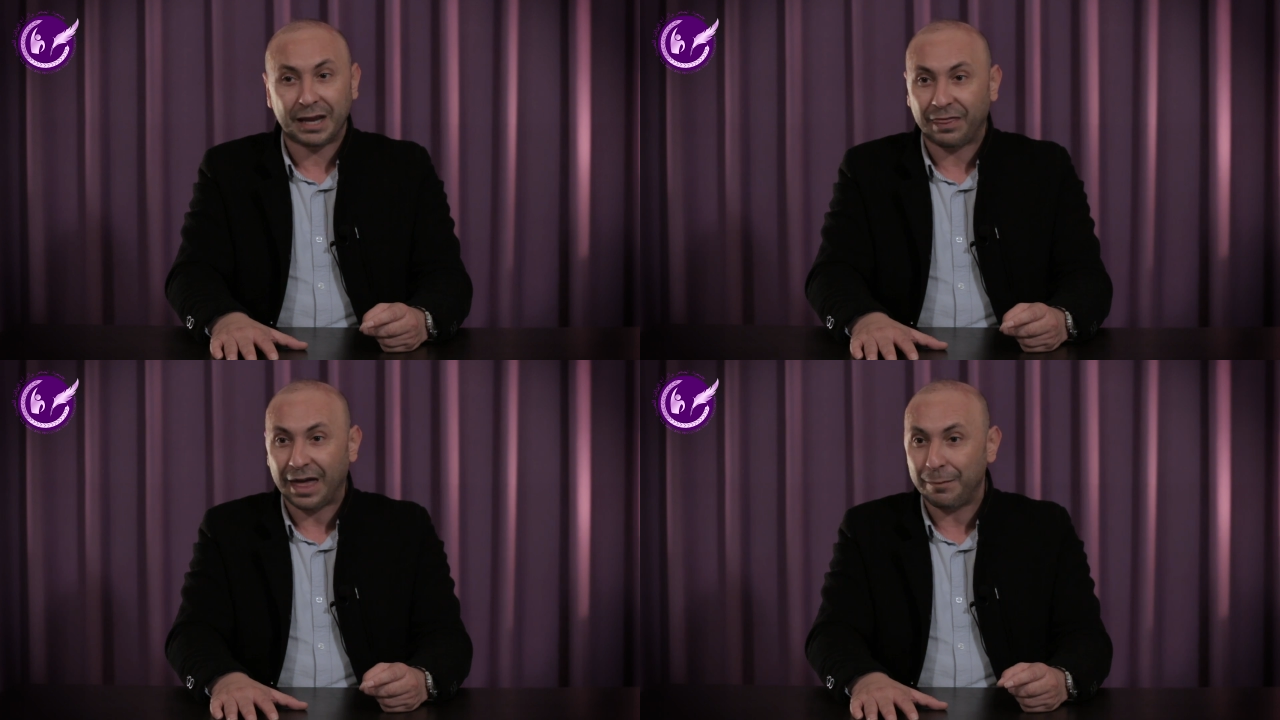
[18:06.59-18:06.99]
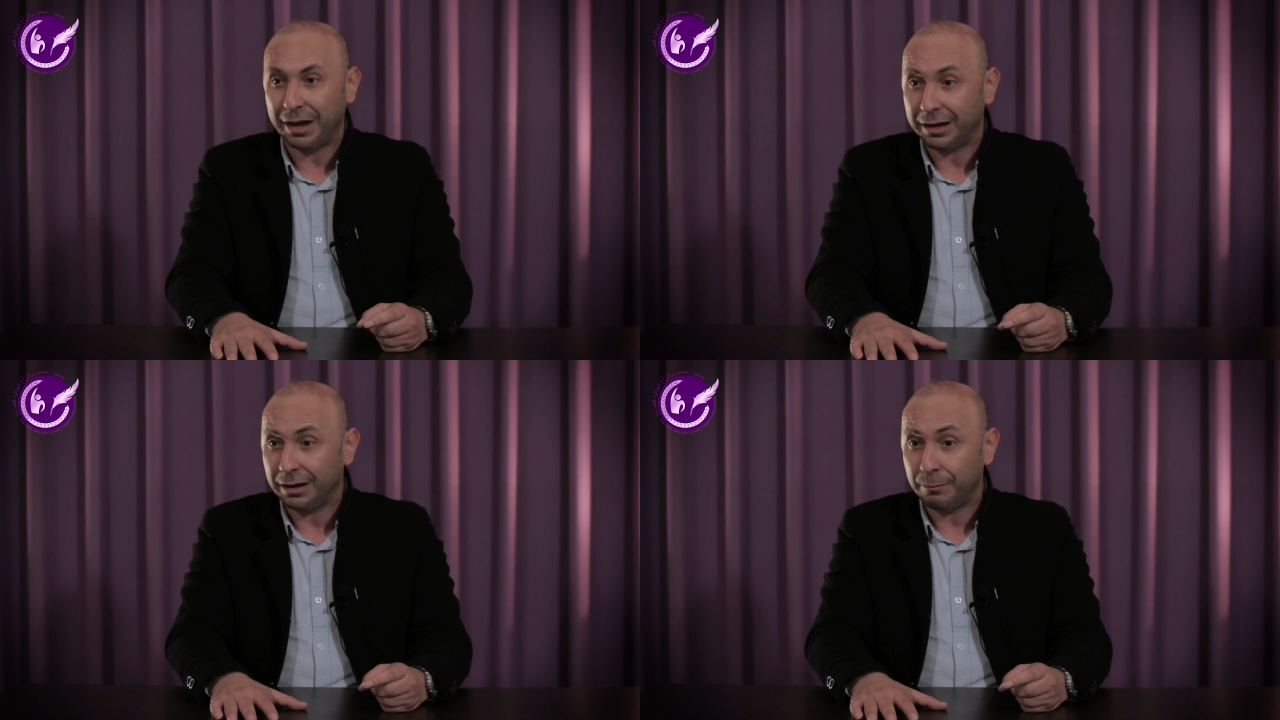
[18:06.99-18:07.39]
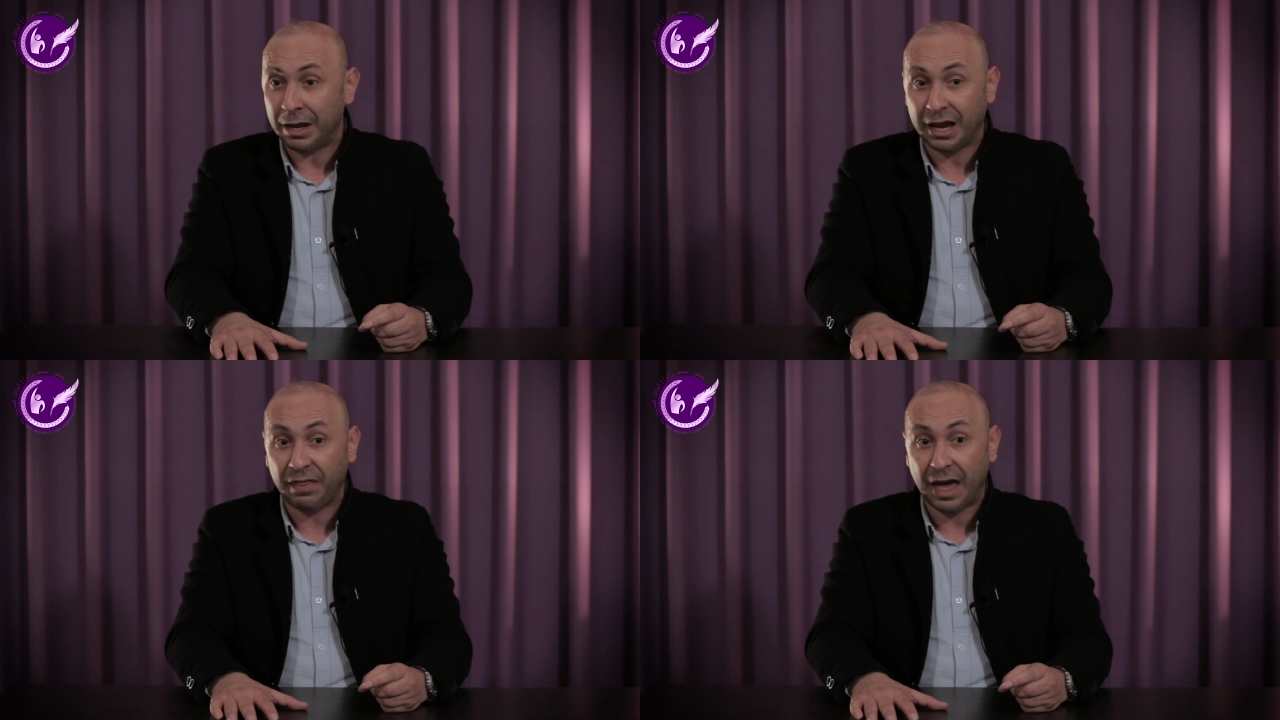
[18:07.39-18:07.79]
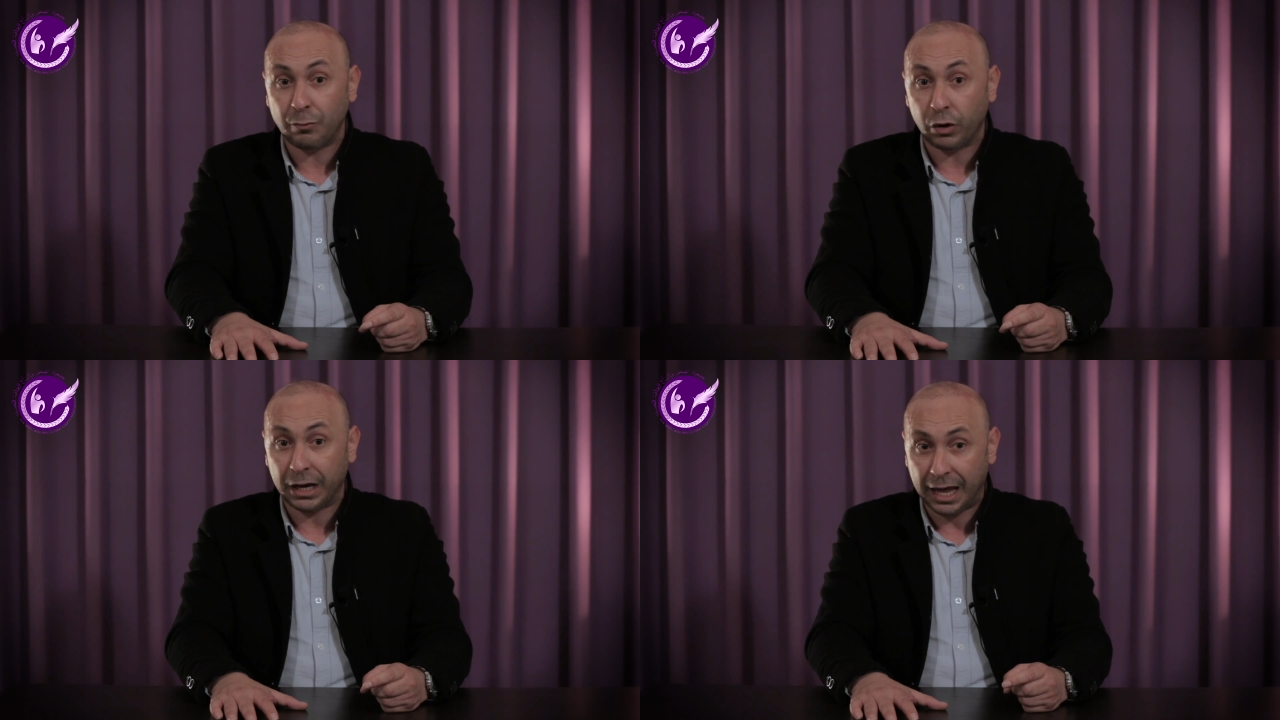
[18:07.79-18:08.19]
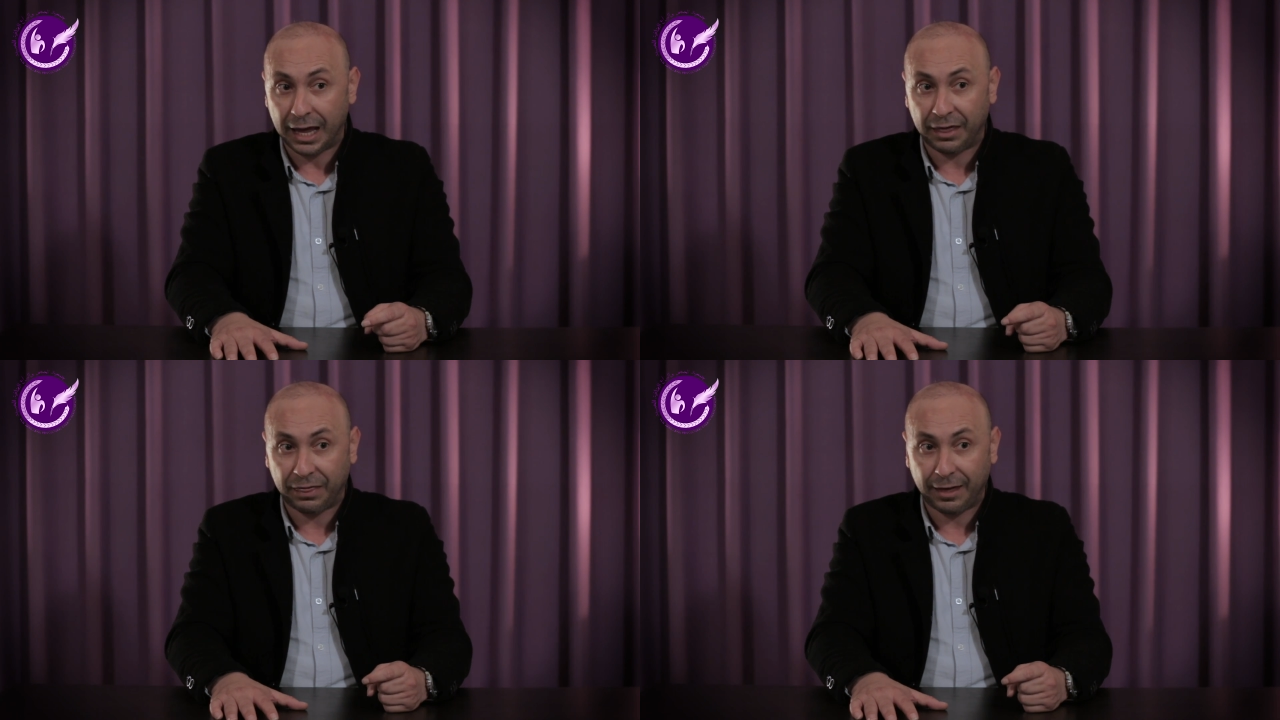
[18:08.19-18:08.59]
يذهب من يذهب الى
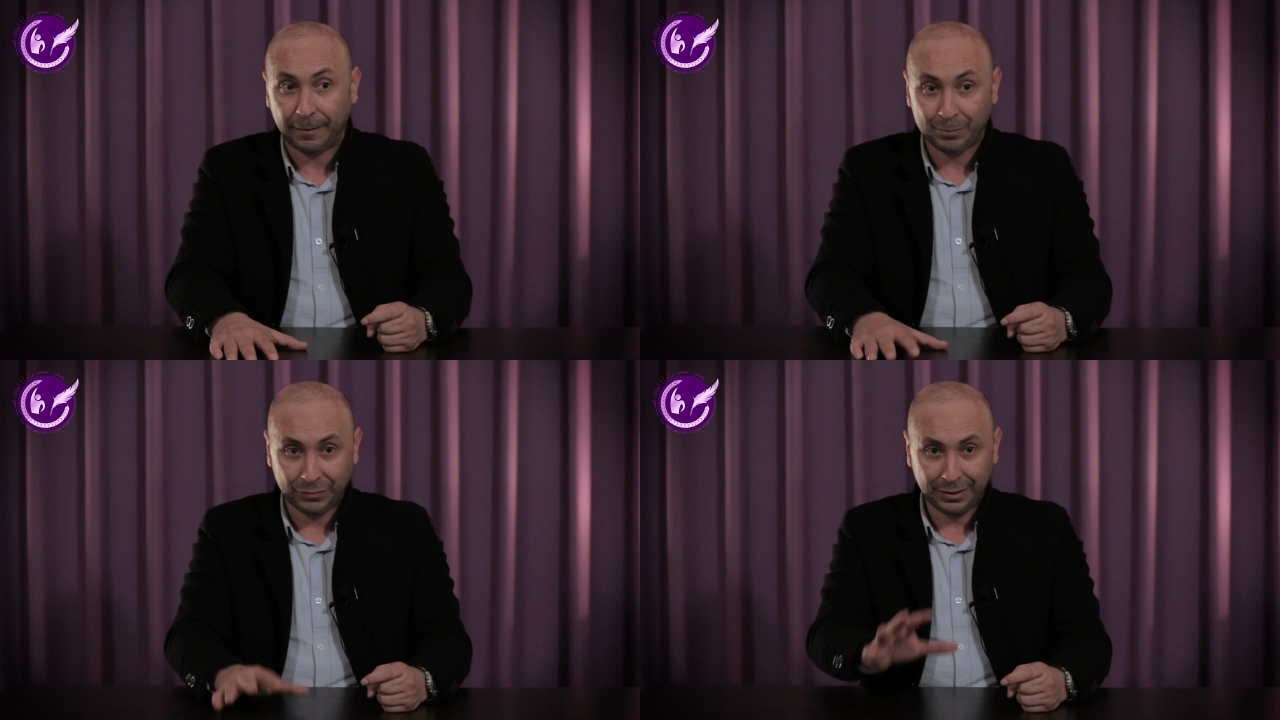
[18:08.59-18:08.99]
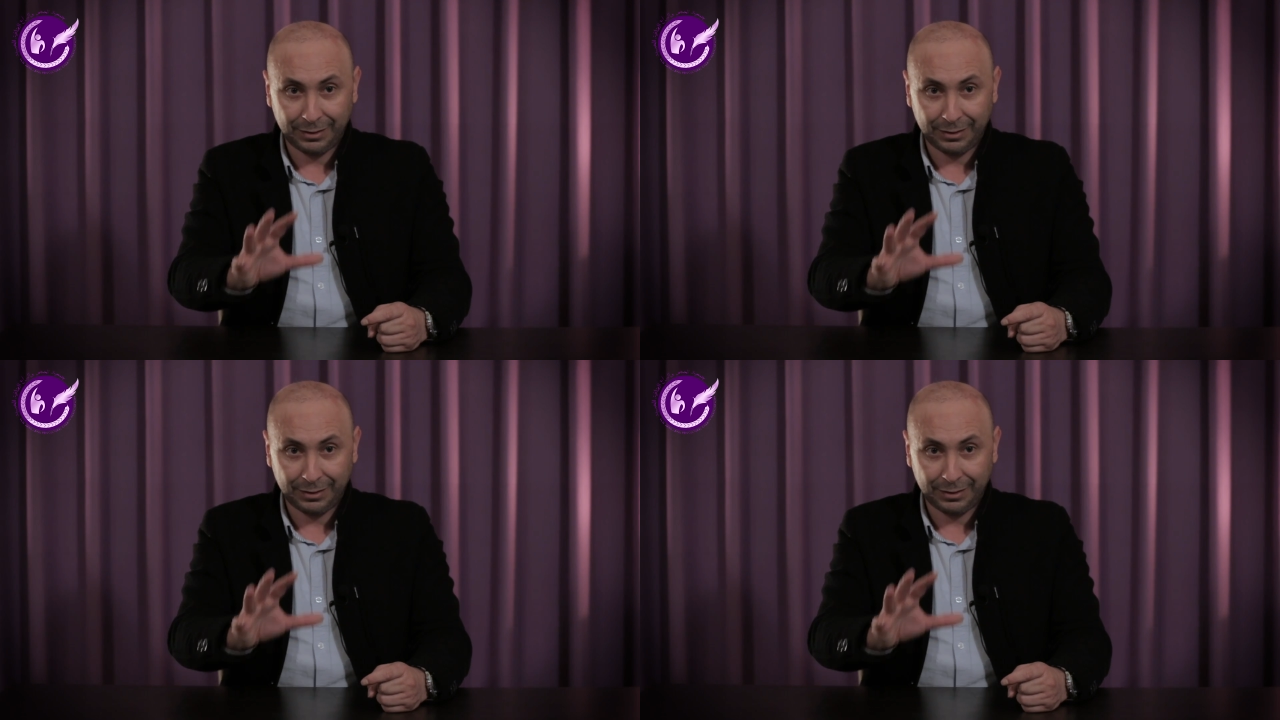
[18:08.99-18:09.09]
هذا